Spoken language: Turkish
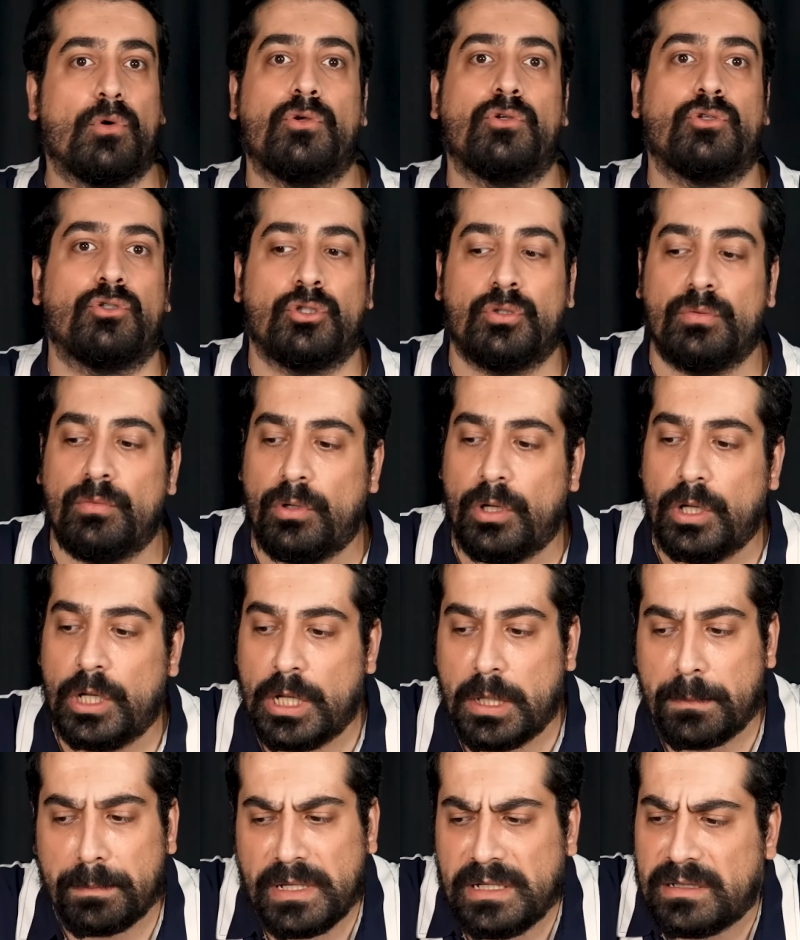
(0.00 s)
bir oyuncuydu bu.
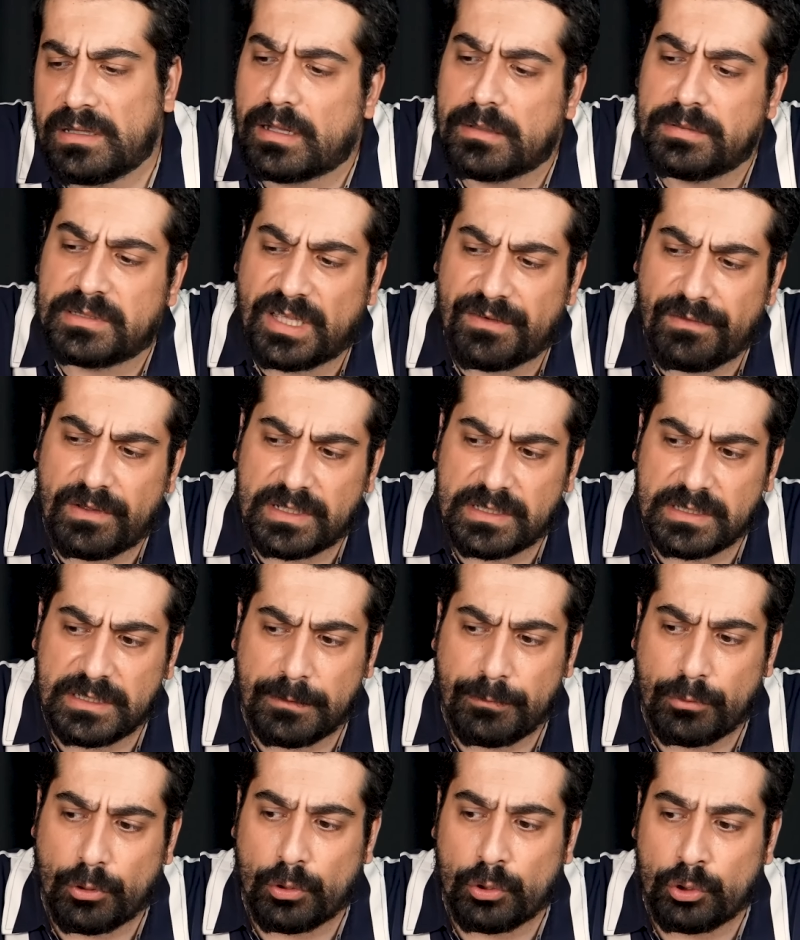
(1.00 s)
Milli takım
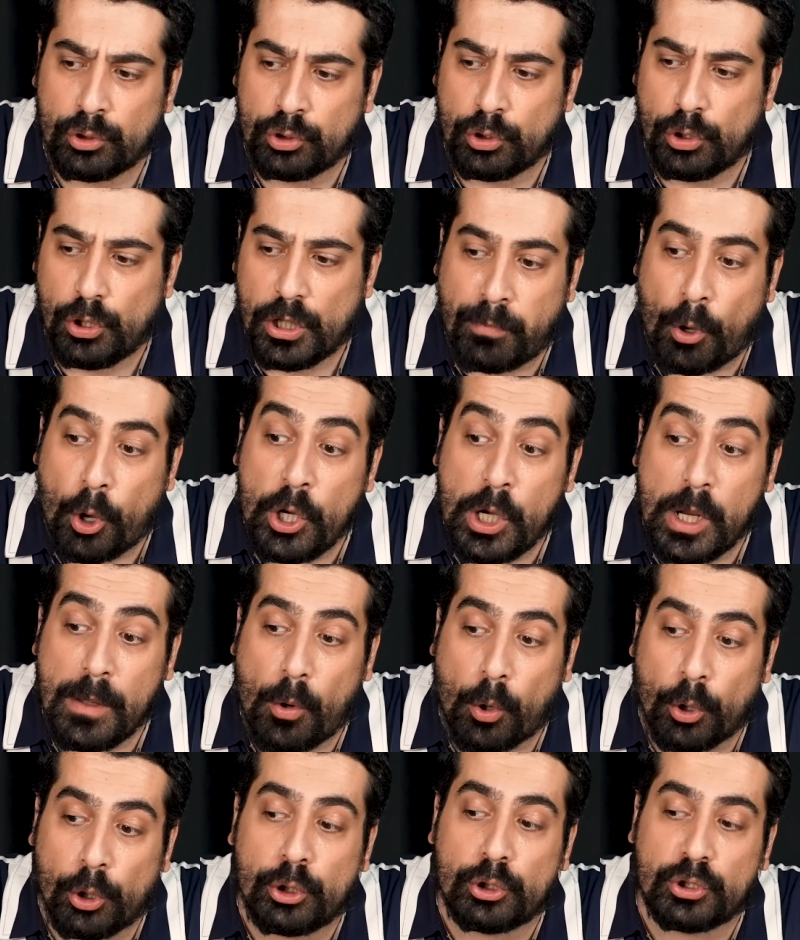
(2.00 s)
seviyesinde bir oyuncu. Böyle
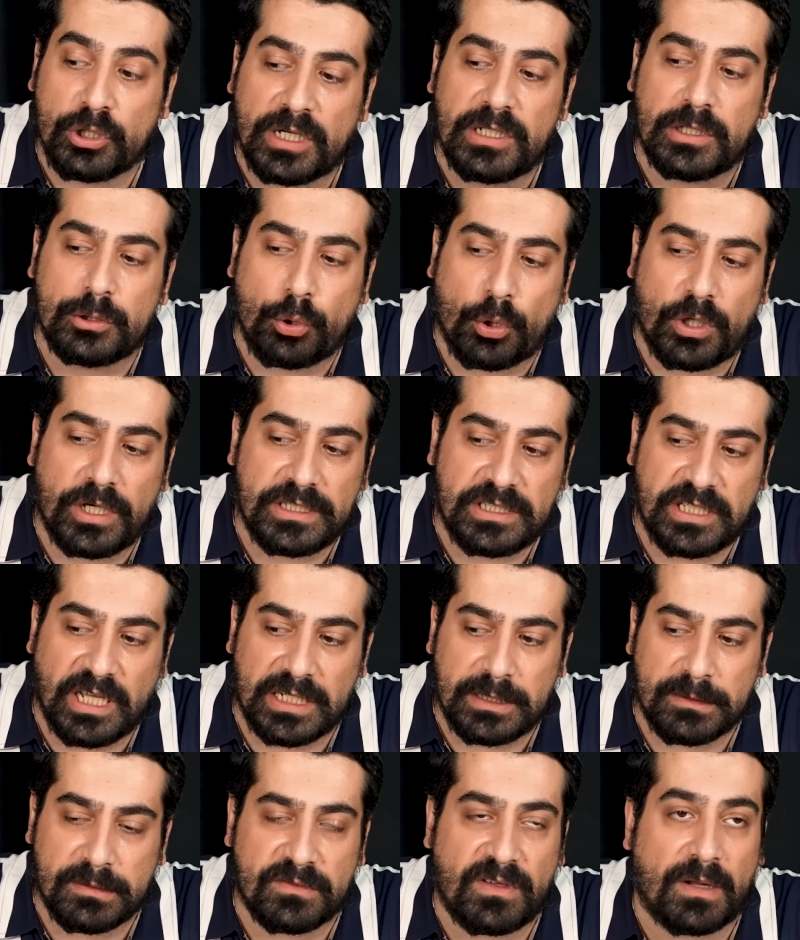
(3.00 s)
oyunculara da çok
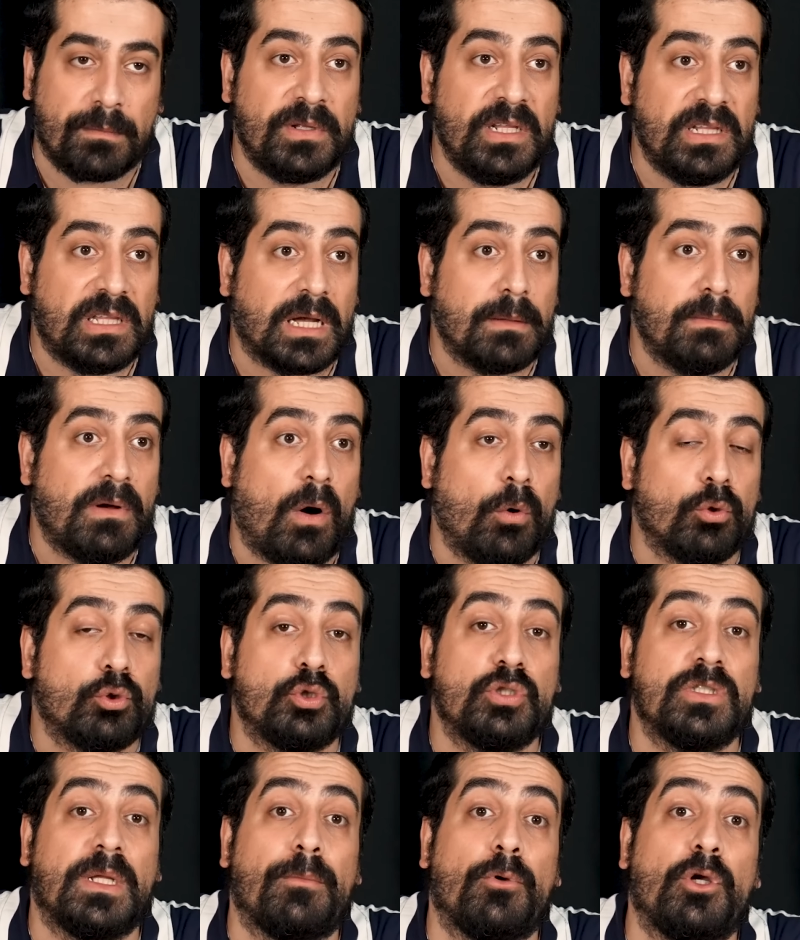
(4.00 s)
ihtiyacımız var. Milli takım
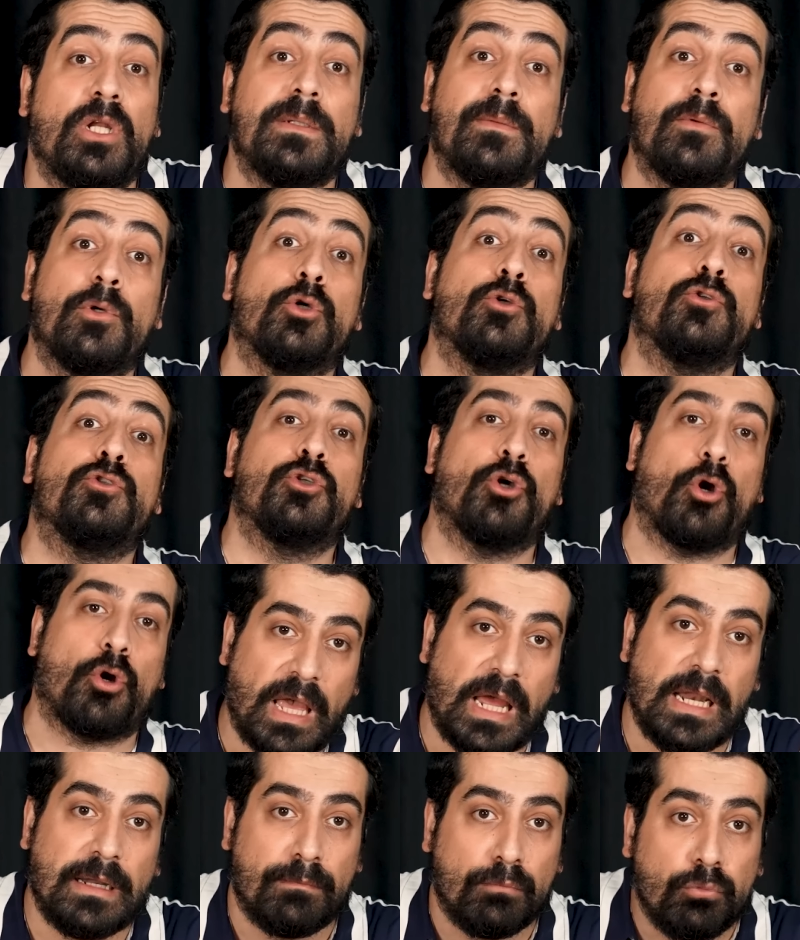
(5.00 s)
havuzunda böyle bir oyuncu yok.
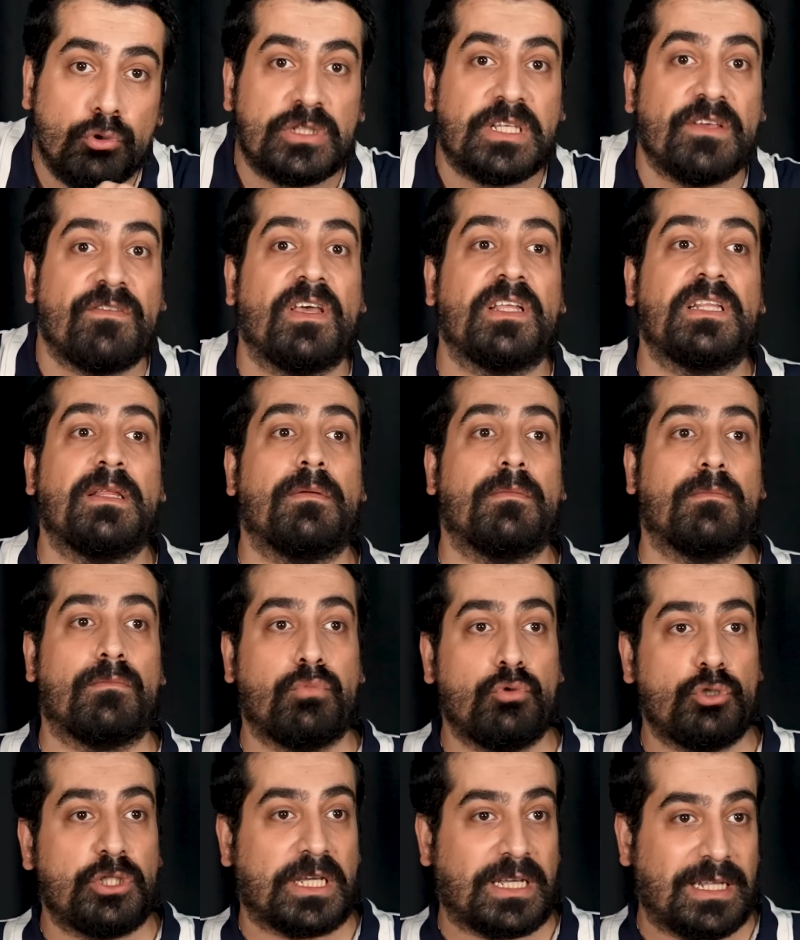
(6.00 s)
Yani bu seviyede
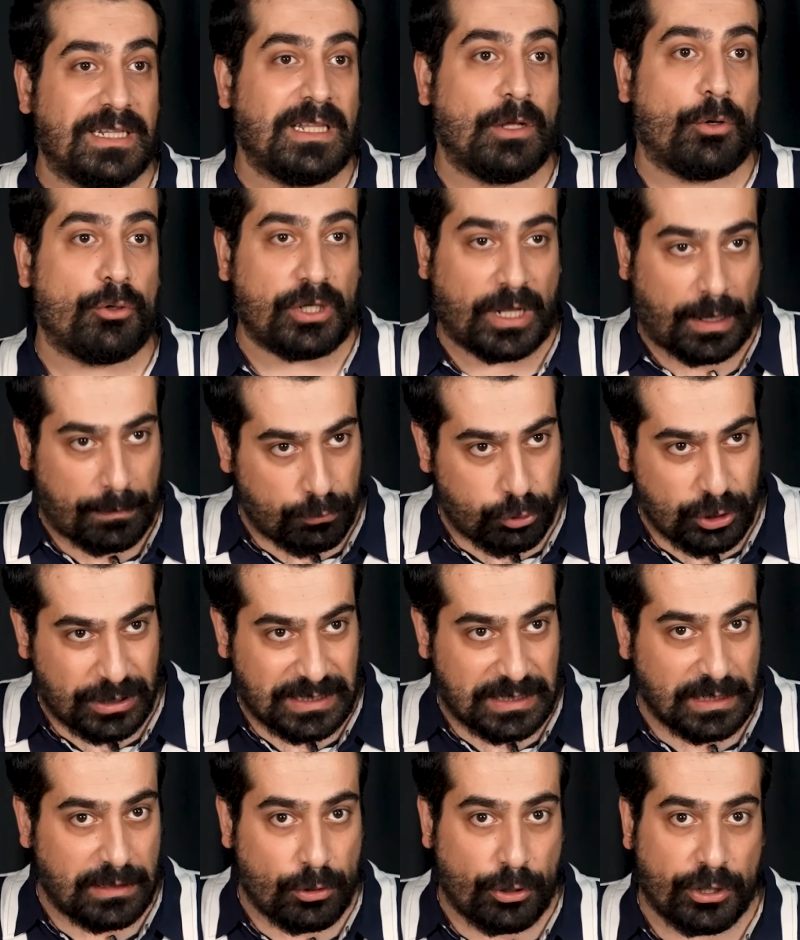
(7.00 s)
bu şekilde oynayan, bu
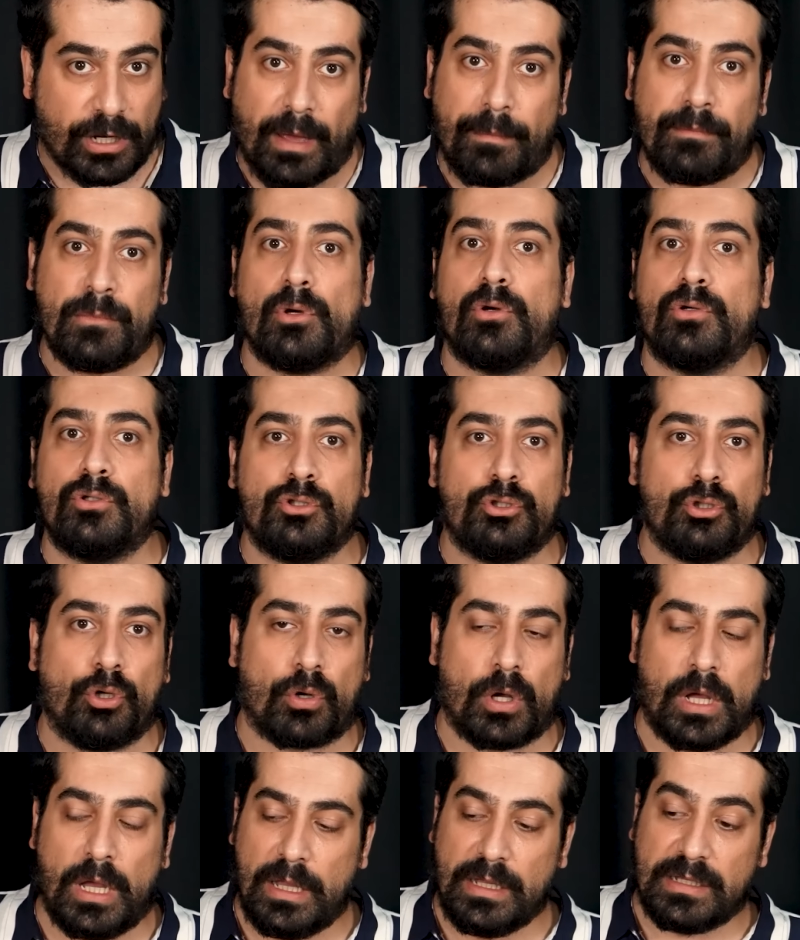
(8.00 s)
stilde oynayan bir oyuncu yok.